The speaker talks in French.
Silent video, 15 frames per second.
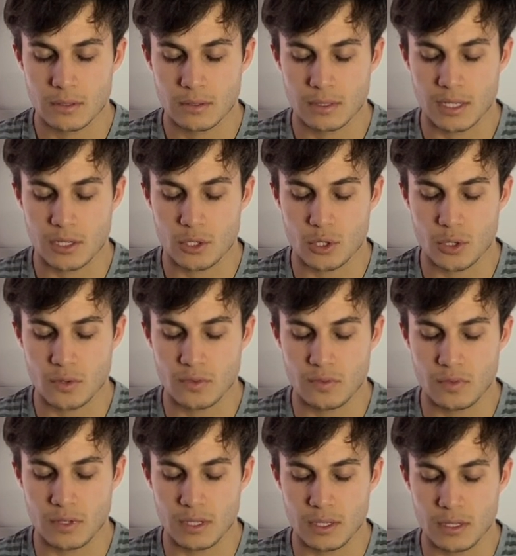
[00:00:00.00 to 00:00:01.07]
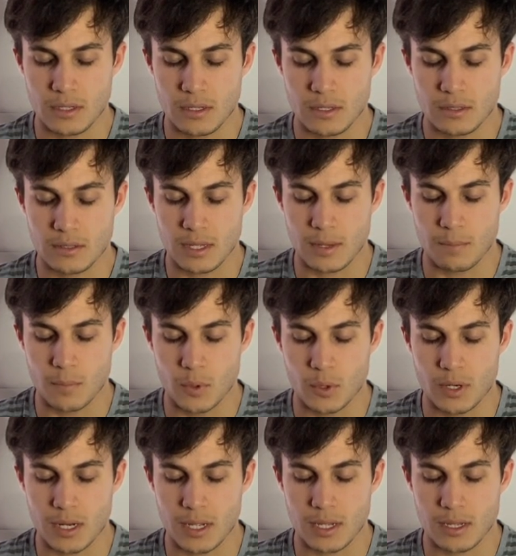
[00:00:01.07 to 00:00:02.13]
tes chevilles, tes
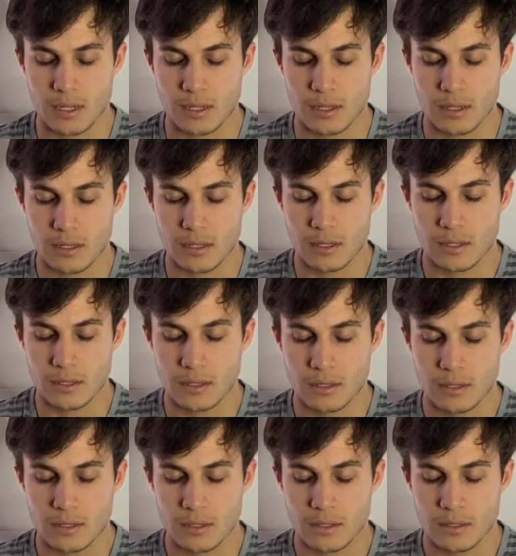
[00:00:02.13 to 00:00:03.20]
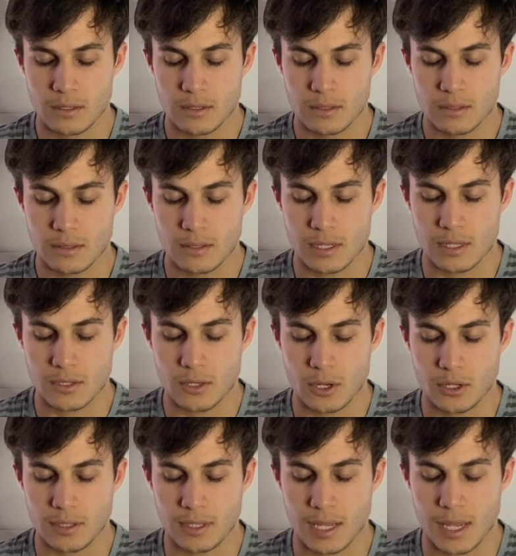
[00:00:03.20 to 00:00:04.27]
mollets, tes
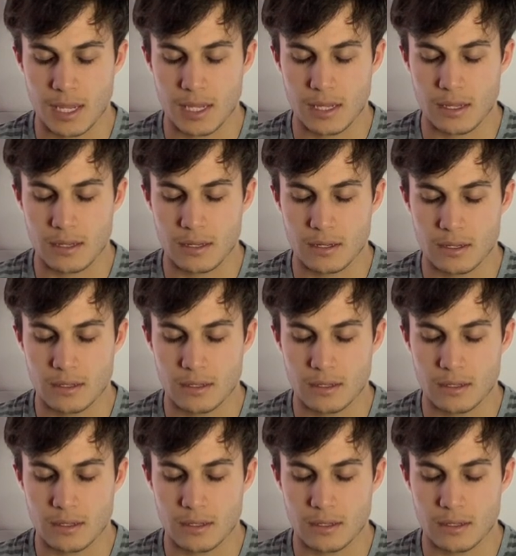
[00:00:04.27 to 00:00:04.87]
orteils.